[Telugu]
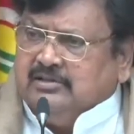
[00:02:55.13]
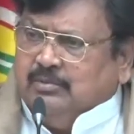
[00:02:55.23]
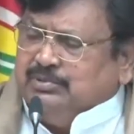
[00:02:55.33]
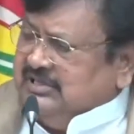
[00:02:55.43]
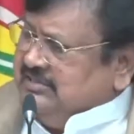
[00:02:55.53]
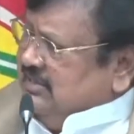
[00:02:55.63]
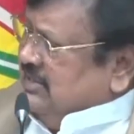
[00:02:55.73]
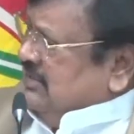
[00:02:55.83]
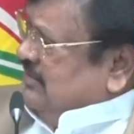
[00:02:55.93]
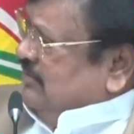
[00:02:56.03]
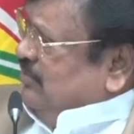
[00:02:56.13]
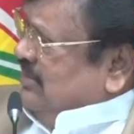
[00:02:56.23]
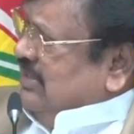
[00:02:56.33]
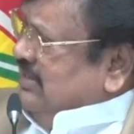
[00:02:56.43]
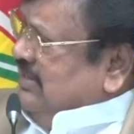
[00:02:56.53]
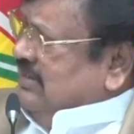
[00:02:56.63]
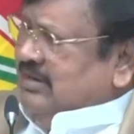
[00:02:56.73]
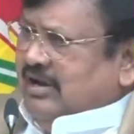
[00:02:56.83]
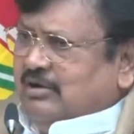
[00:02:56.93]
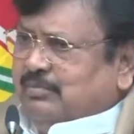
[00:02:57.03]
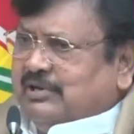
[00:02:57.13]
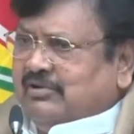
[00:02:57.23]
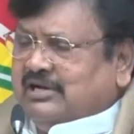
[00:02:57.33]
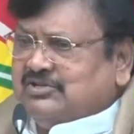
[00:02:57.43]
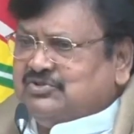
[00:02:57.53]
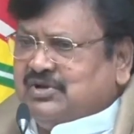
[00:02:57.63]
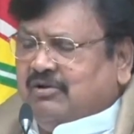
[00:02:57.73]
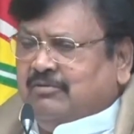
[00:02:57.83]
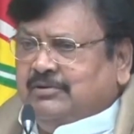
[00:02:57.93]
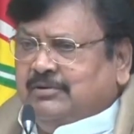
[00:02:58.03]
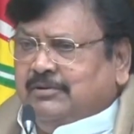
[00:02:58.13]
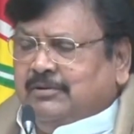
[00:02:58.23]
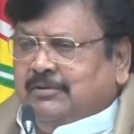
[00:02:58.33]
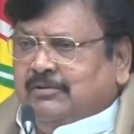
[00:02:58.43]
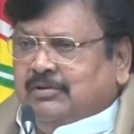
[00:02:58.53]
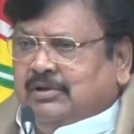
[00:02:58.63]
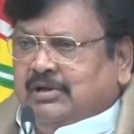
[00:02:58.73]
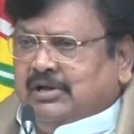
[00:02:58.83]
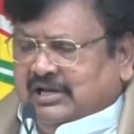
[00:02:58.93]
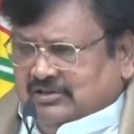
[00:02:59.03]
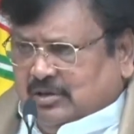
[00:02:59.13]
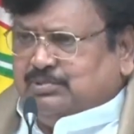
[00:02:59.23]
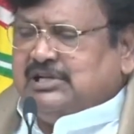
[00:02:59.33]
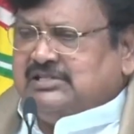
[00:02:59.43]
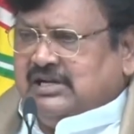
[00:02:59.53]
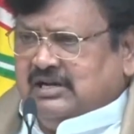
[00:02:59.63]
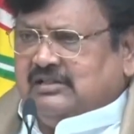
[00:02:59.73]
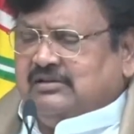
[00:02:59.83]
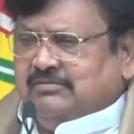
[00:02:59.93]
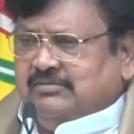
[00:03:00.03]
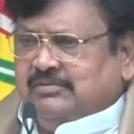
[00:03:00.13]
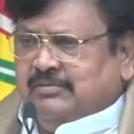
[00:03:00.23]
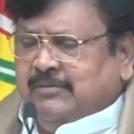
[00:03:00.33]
ఏం తప్పు చేశాడని అతను కొట్టారండి గారపాటి వెంకటేశ్వరరావు ఏం తప్పు చేశాడని అతను